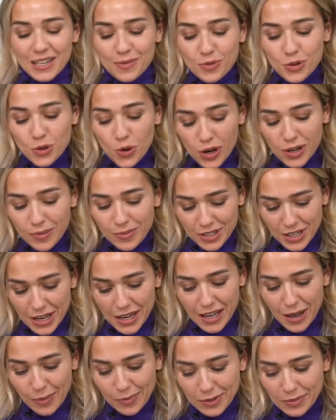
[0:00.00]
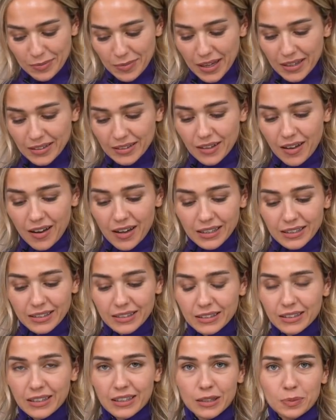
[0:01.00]
Şimdi şöyle bir şey yaptım ben.
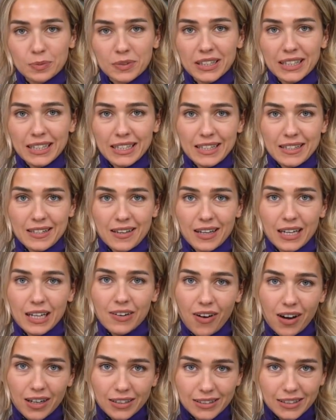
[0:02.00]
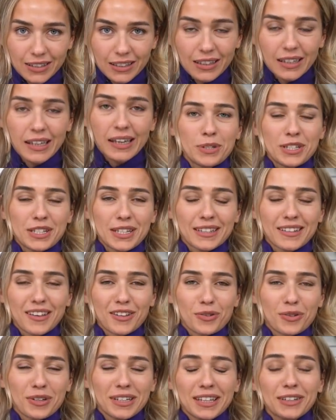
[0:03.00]
Aynı kalıptan iki tane vardı. Piştikten
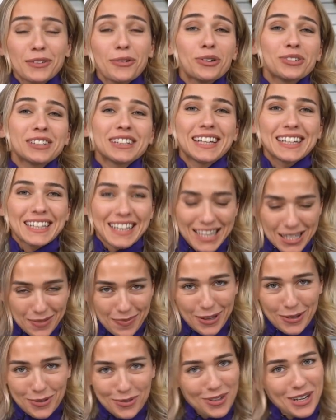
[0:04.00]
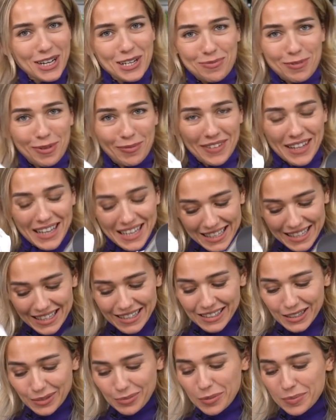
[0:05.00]
sonra keki ortadan kesmekle uğraşmayayım diye iki
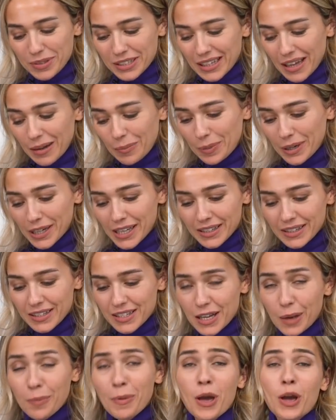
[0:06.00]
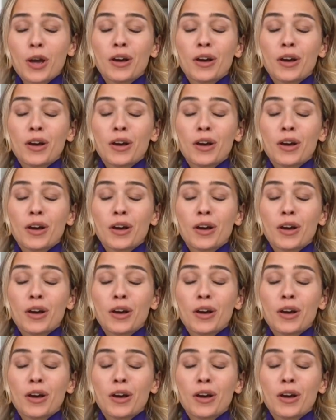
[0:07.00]
kalıba birden pay edeceğim.